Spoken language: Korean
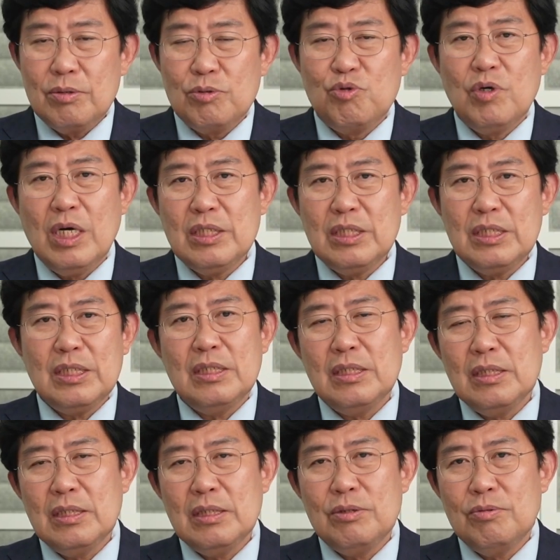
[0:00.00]
두
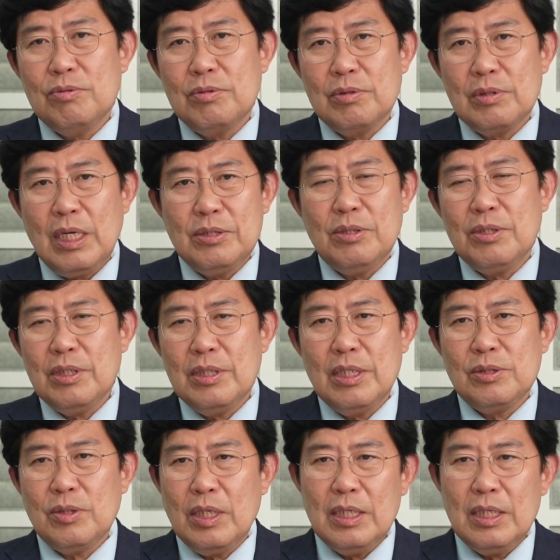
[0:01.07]
가지로 해석이 되죠.